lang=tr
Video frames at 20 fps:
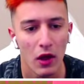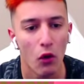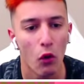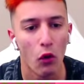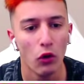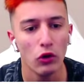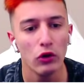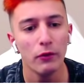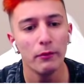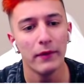
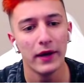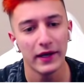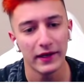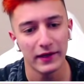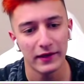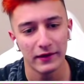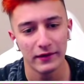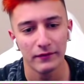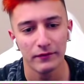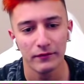Oğlum bak.
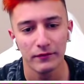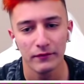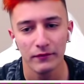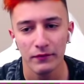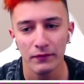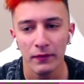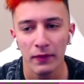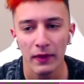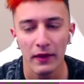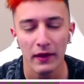
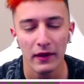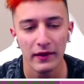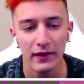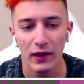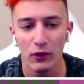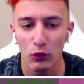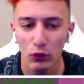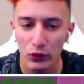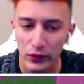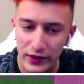Yani
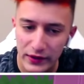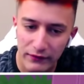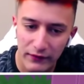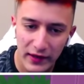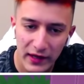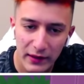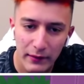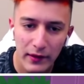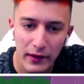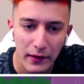ultim var
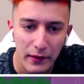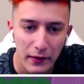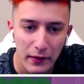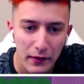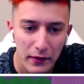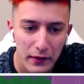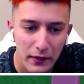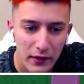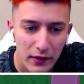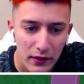ama
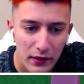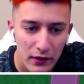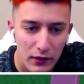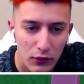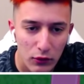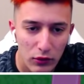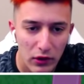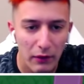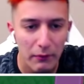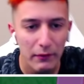
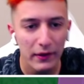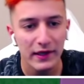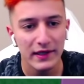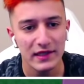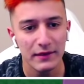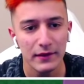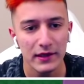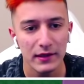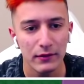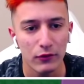kullanmak
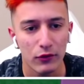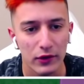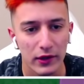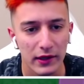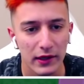istemedim orada.